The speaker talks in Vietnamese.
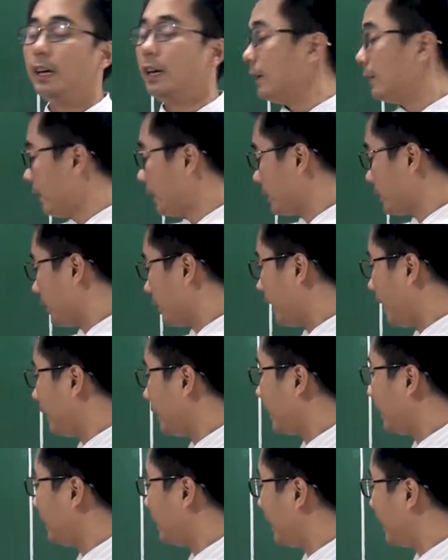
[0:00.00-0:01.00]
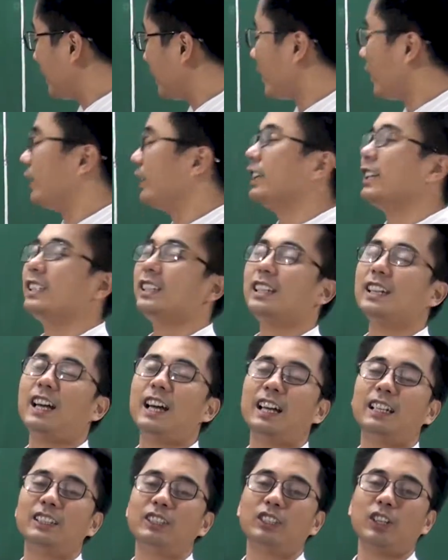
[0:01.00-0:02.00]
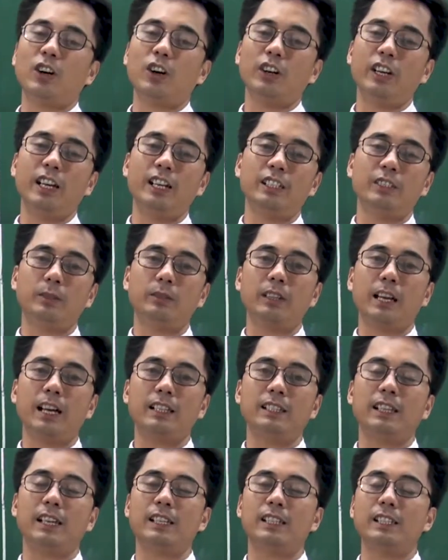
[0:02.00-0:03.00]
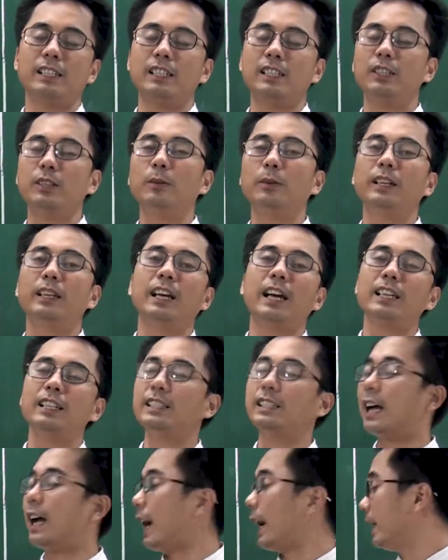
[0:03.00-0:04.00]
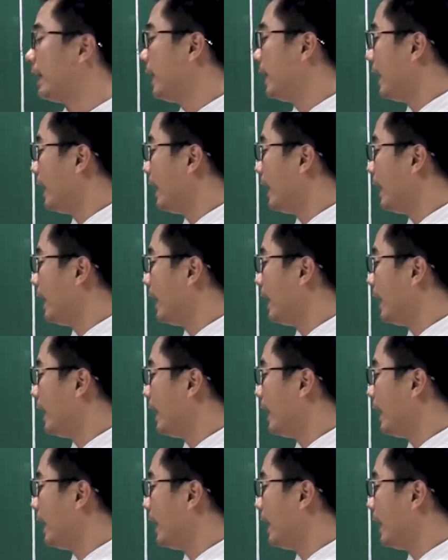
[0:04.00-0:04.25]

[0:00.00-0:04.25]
Và do delta t nhỏ hơn t trên 2 cho nên chúng ta sẽ sử dụng cái cách giải